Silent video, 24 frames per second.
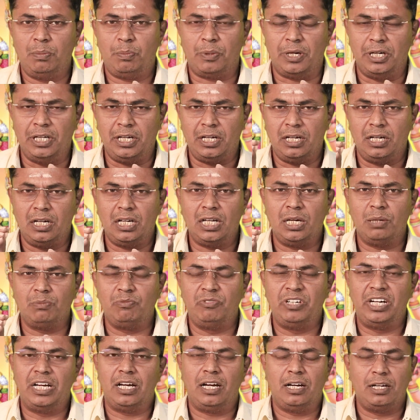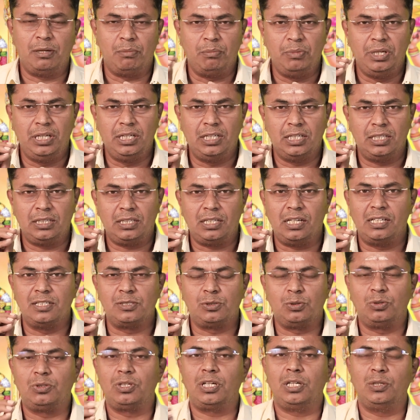பனிரெண்டாம் வீடான மீனத்தில்
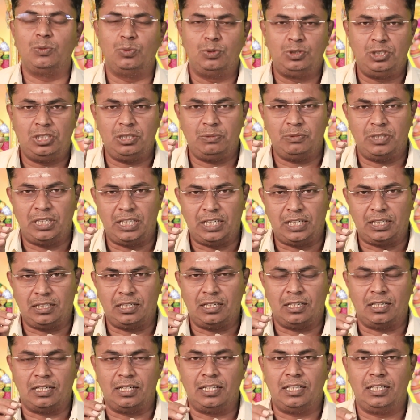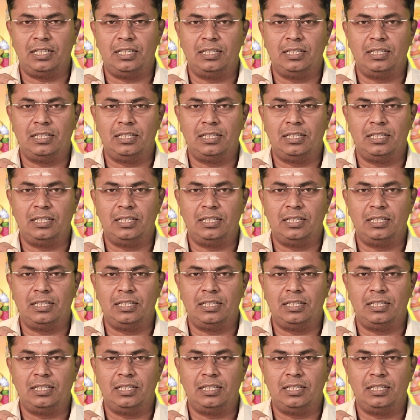சுக்கரன் உச்சம் அடைகிறதுனால